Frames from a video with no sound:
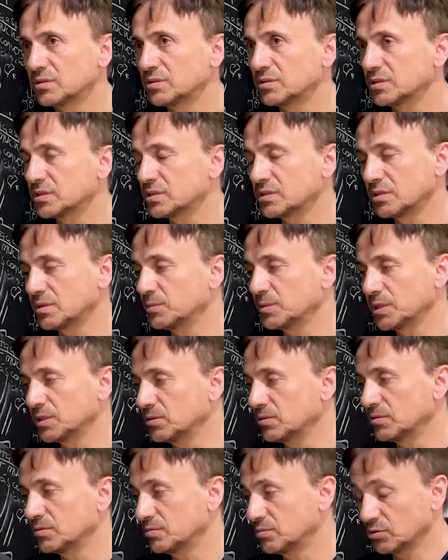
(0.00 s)
Es
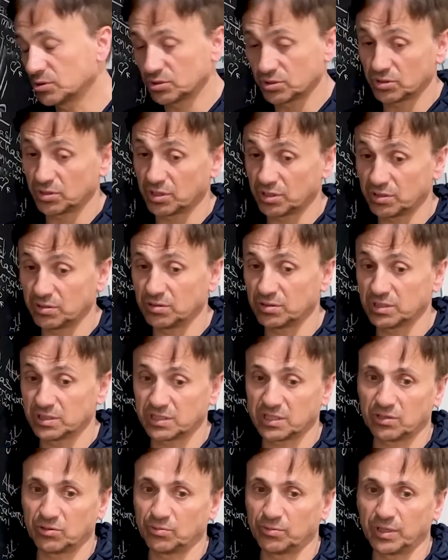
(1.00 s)
tremendo. Por eso te digo, el
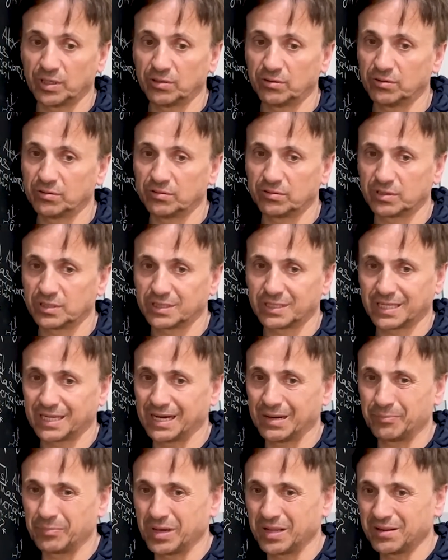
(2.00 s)
ser humano es
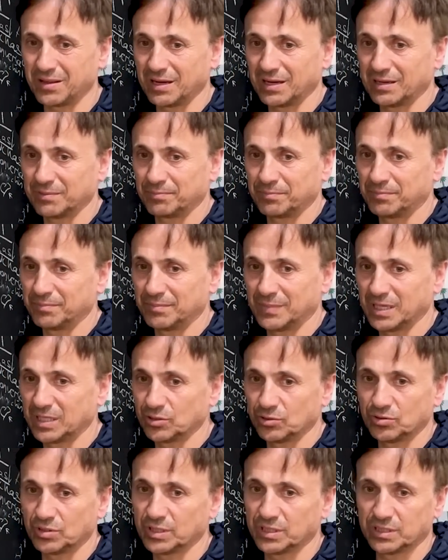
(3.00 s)
capaz de las
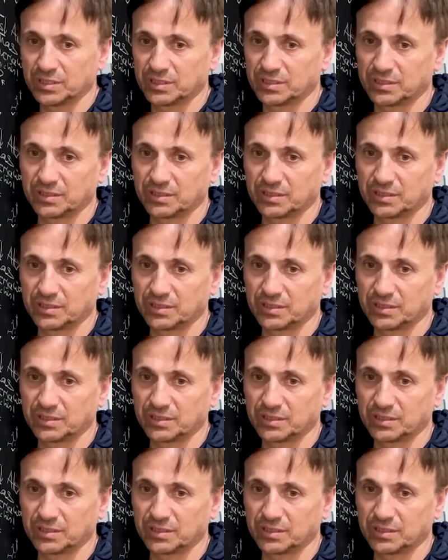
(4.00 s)
mayores